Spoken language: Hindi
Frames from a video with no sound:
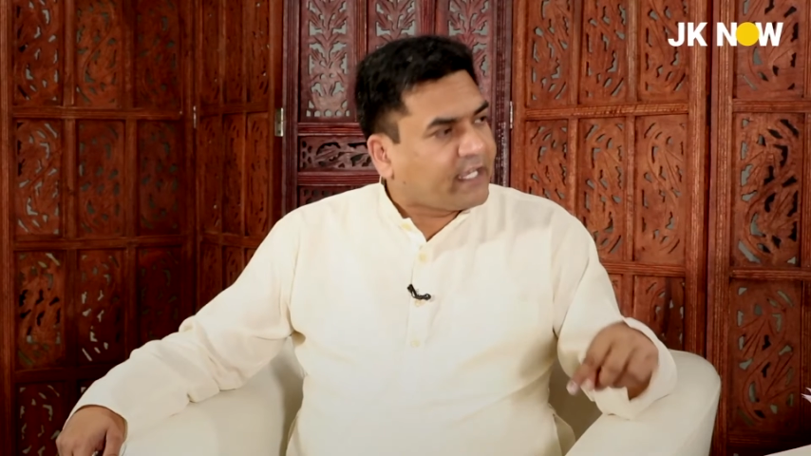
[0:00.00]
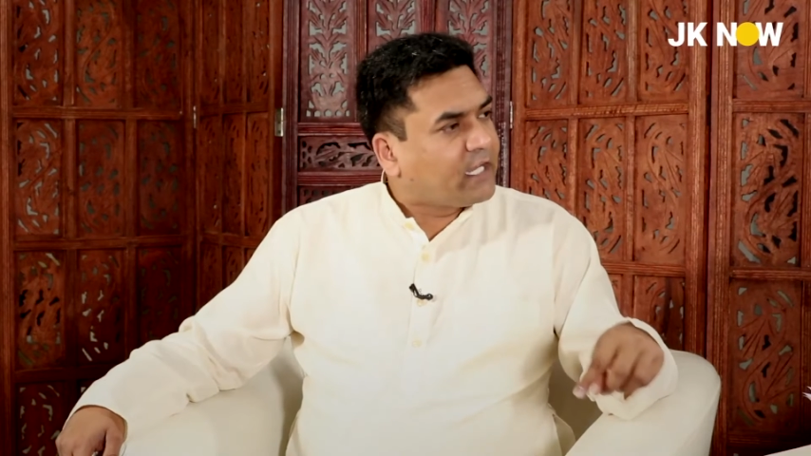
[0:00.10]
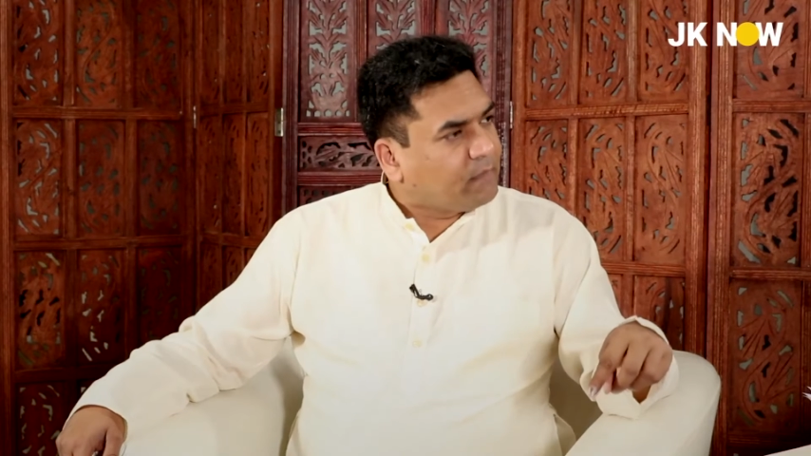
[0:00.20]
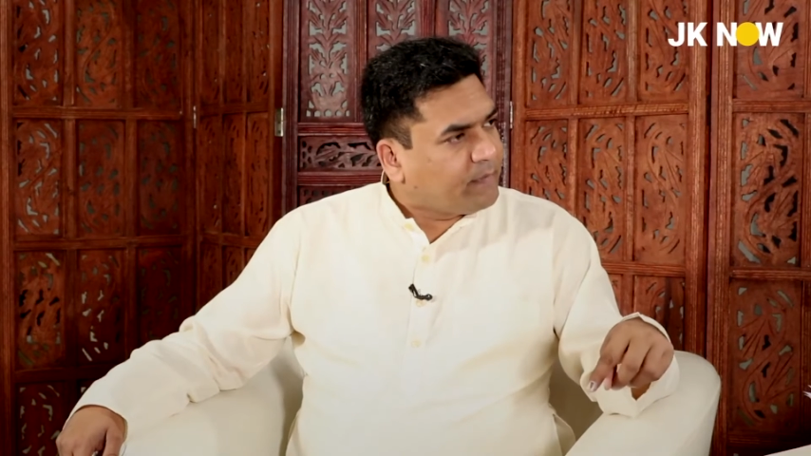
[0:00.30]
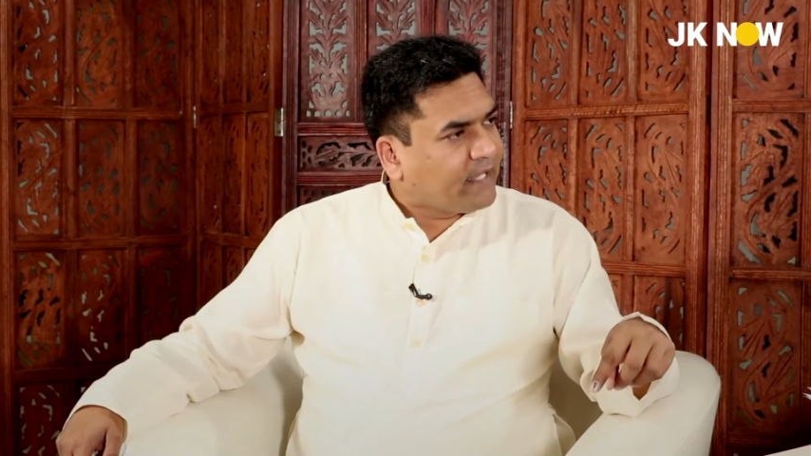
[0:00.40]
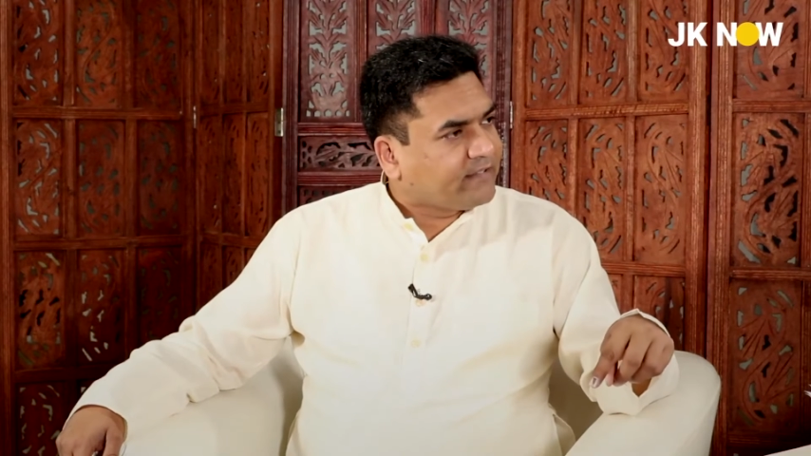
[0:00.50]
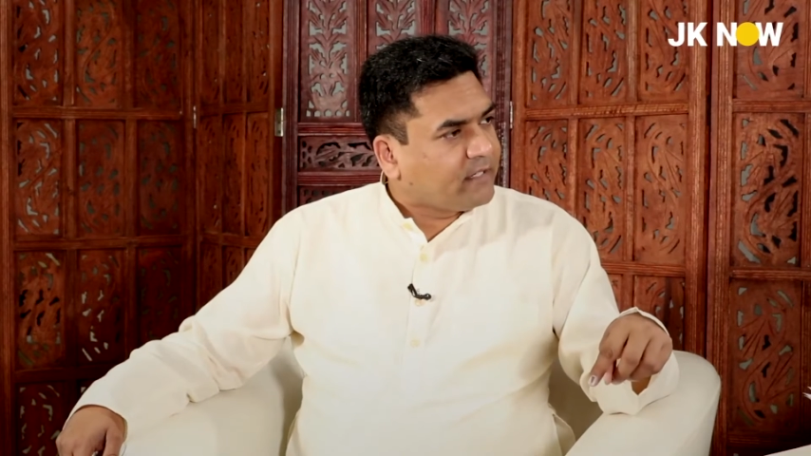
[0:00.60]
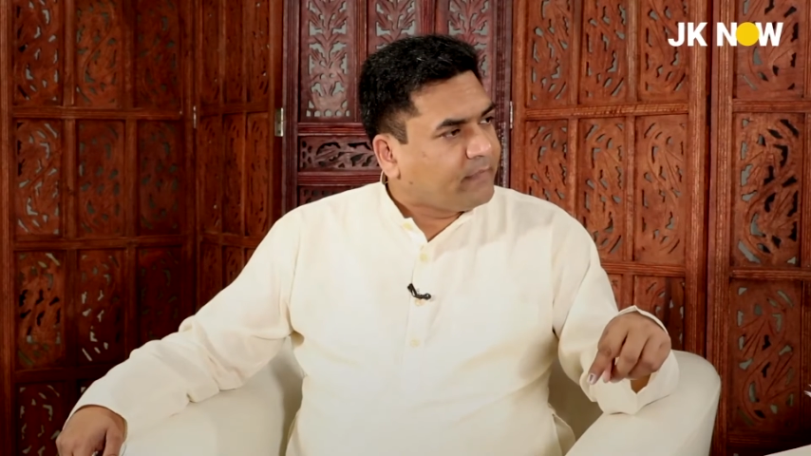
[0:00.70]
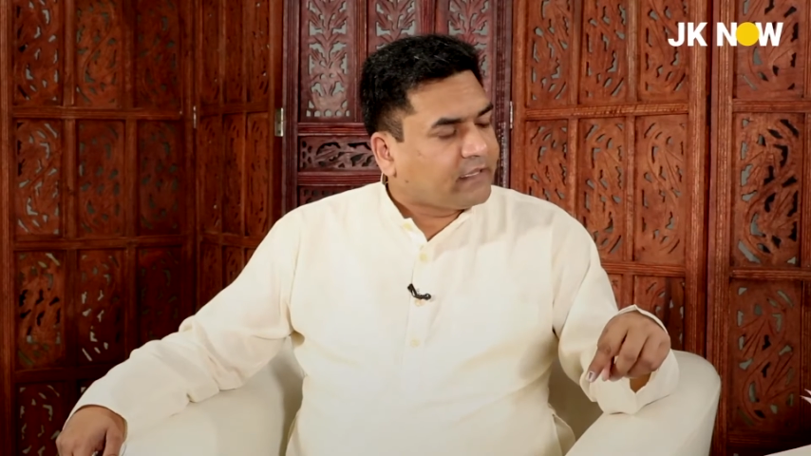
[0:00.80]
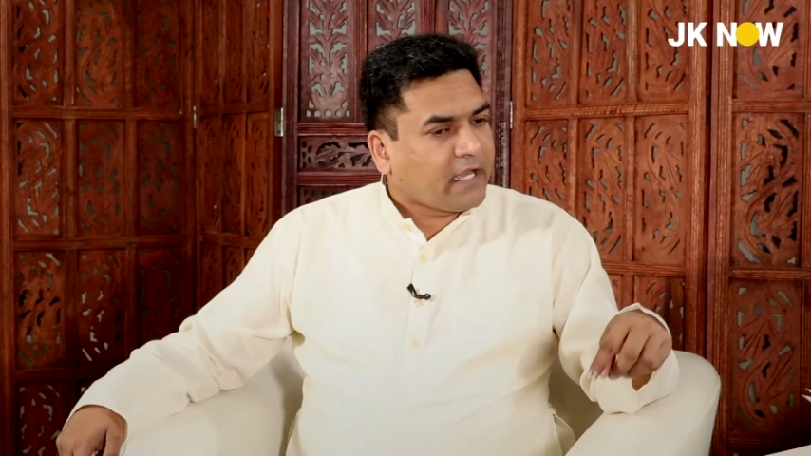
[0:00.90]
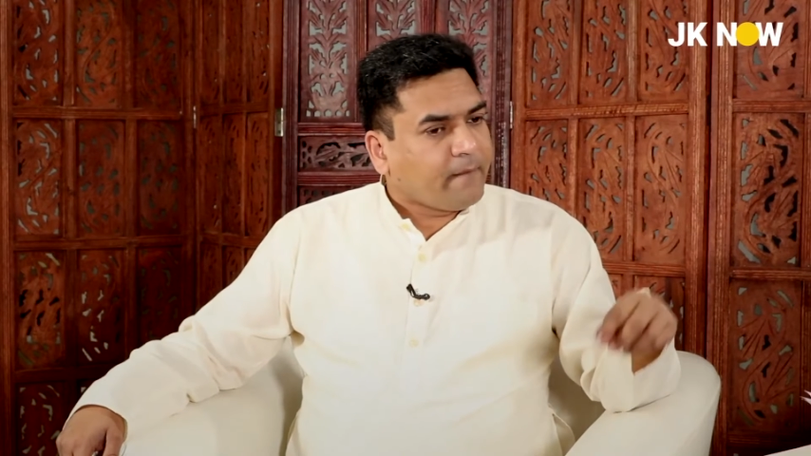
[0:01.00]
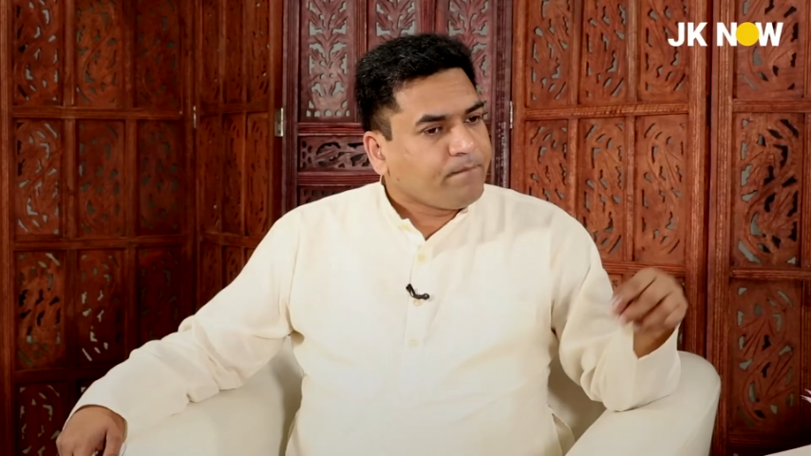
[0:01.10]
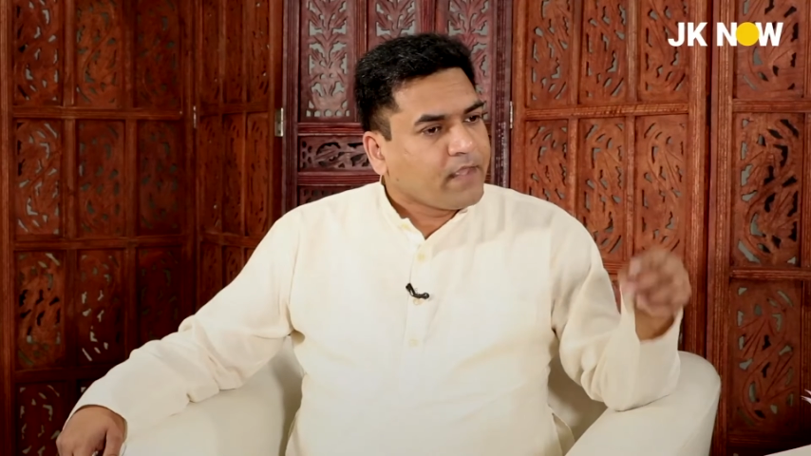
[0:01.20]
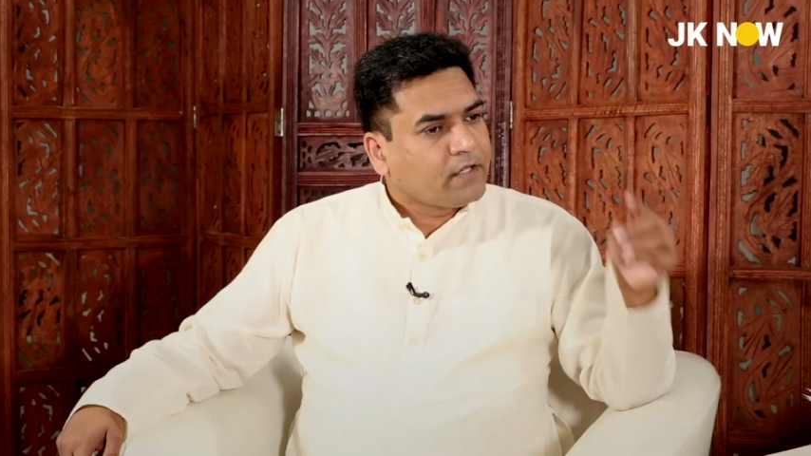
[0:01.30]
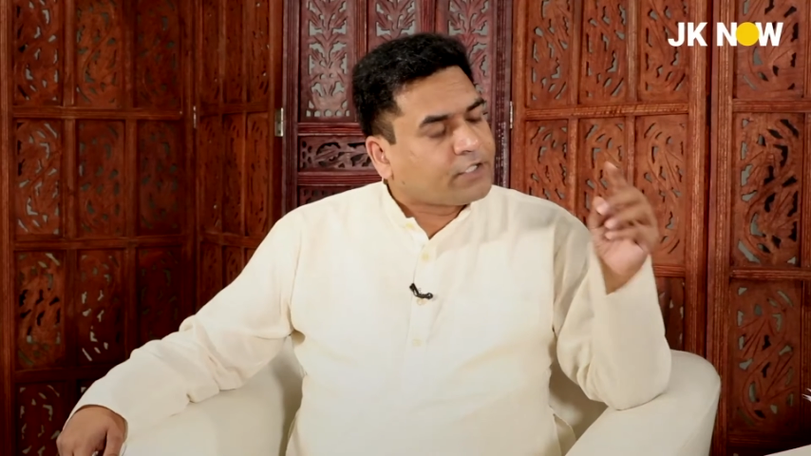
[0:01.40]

के घर में भी एसिड मिलता है